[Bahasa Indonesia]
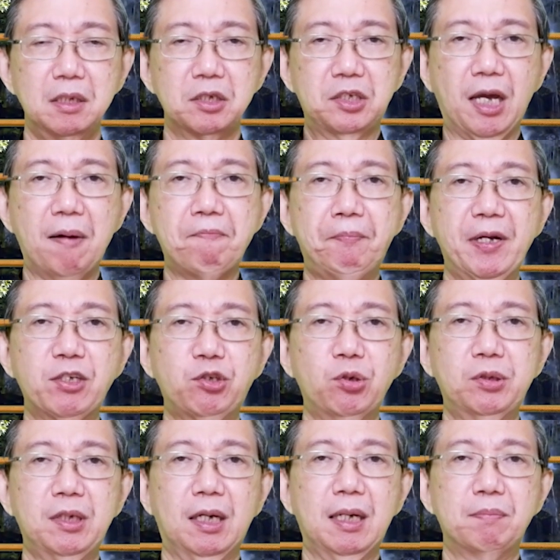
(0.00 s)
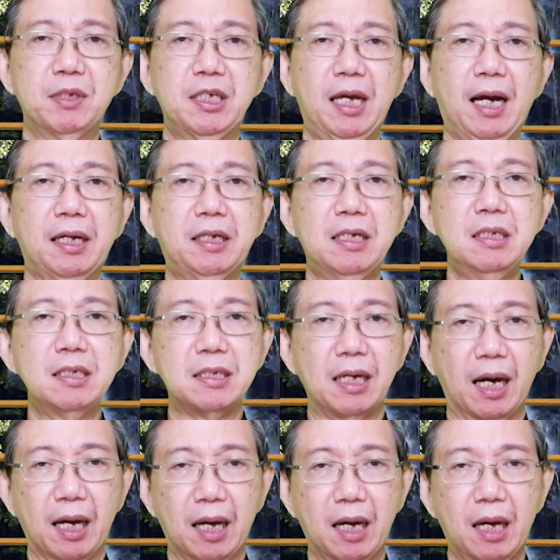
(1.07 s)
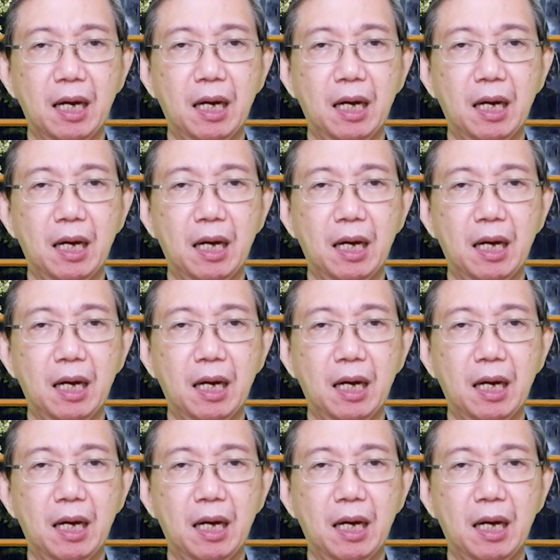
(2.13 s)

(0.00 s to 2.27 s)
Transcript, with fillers: Sampai saudara meyakininya.